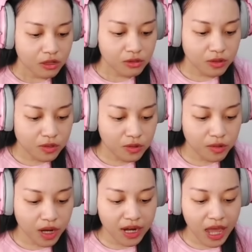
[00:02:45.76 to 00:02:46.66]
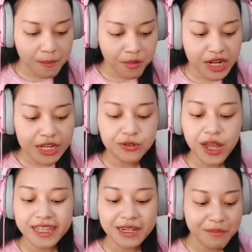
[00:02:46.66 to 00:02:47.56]
Terus kurang lampu dan juga
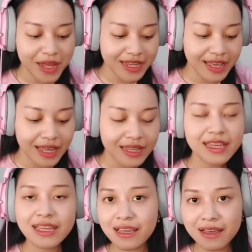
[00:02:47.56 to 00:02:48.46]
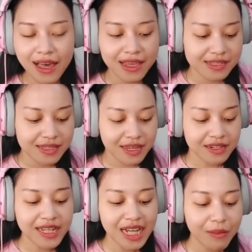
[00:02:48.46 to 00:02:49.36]
tanaman ya. Iya guys,
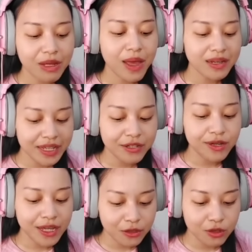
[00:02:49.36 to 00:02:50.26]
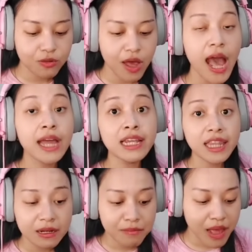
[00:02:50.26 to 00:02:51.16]
di kamar mandiku itu ada
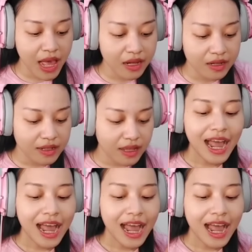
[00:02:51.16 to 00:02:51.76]
tanaman.